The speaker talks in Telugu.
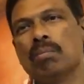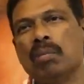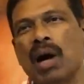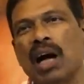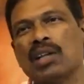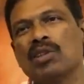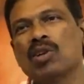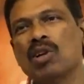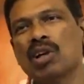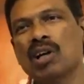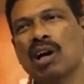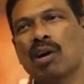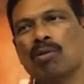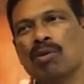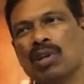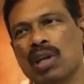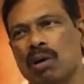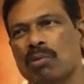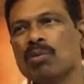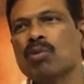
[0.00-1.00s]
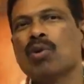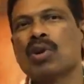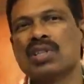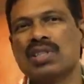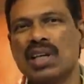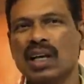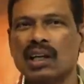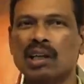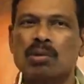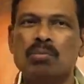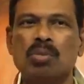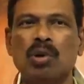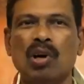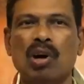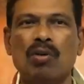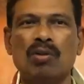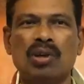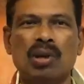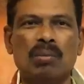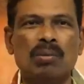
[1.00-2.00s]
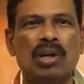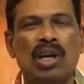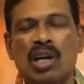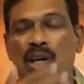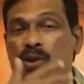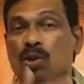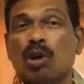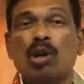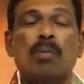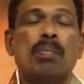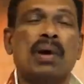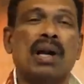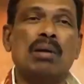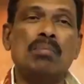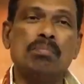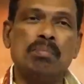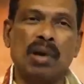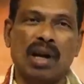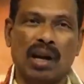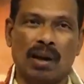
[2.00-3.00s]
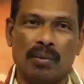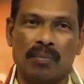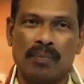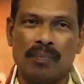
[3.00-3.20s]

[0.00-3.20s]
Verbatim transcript: బాధ్యులుగా ఉంటాము కొనసాగింపుగా ఉంటాం ఇది ఒక పరంపర